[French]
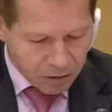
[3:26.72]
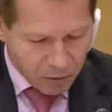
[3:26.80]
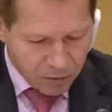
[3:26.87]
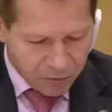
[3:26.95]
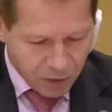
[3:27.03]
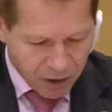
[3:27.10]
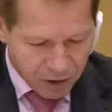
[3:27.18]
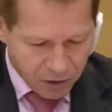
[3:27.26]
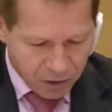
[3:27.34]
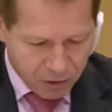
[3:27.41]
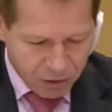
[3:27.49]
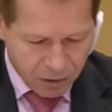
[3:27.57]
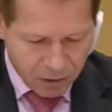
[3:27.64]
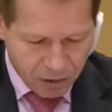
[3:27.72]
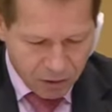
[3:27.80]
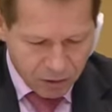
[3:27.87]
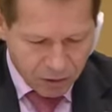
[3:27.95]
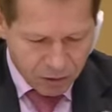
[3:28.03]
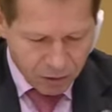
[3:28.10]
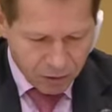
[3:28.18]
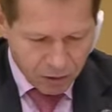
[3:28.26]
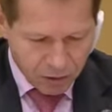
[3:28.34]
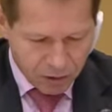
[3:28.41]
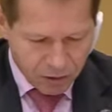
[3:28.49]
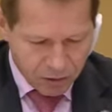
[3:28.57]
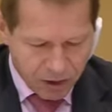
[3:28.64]
Une fois que,
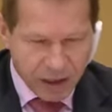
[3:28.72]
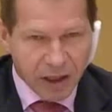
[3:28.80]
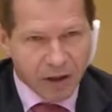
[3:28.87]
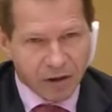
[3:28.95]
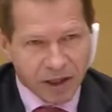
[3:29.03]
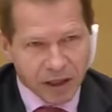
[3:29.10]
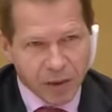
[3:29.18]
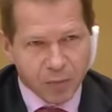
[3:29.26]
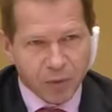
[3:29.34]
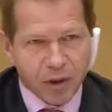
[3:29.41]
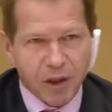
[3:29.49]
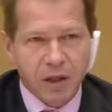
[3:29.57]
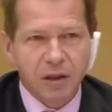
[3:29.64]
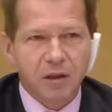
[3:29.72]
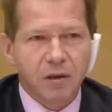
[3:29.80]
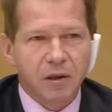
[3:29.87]
dernier point,